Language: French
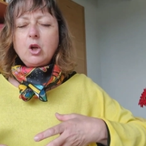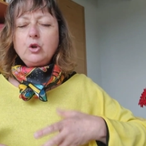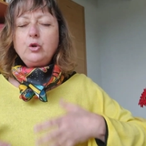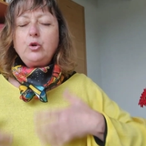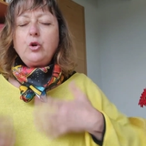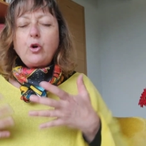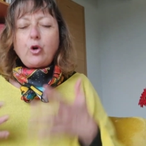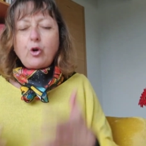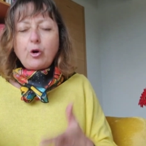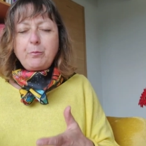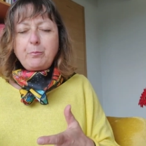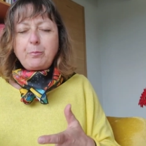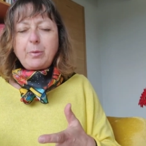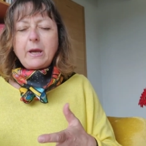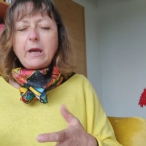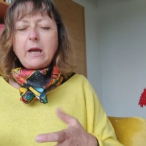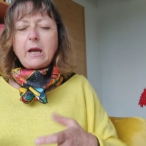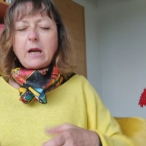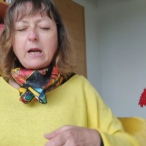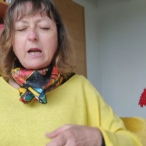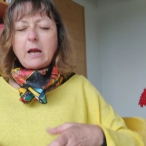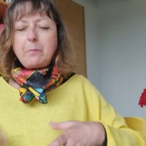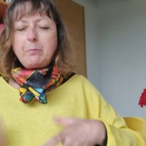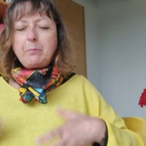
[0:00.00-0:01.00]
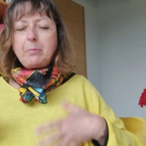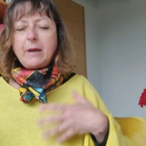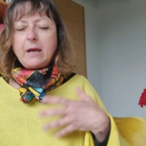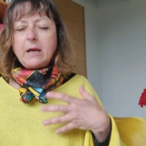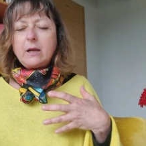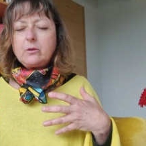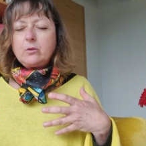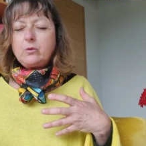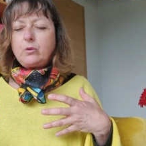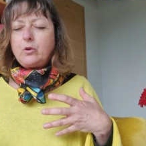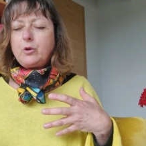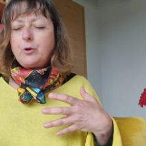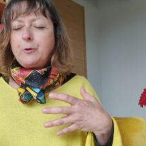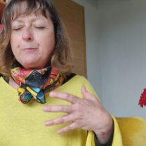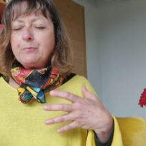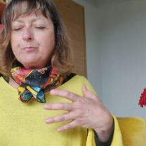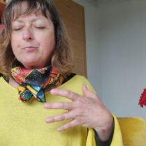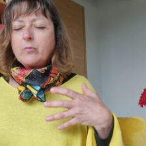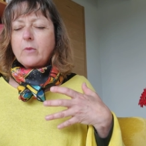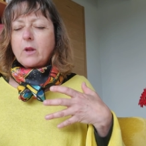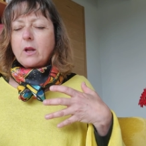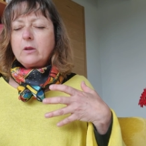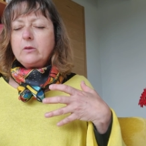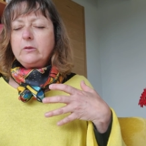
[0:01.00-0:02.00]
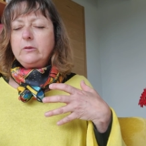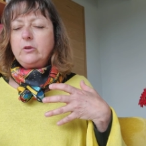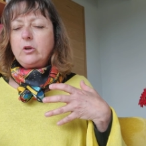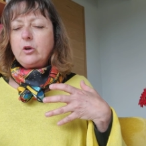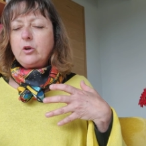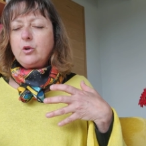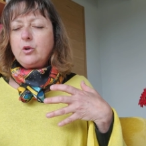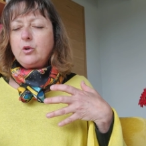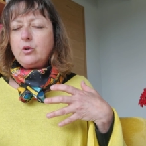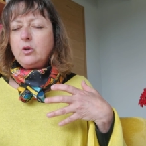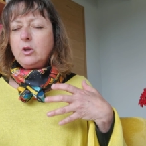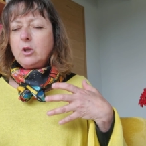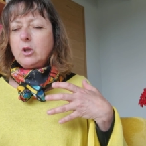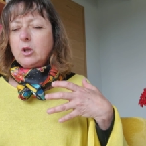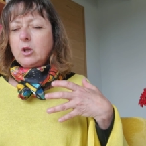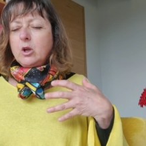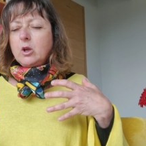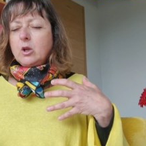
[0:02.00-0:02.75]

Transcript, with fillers: de repères, la perte de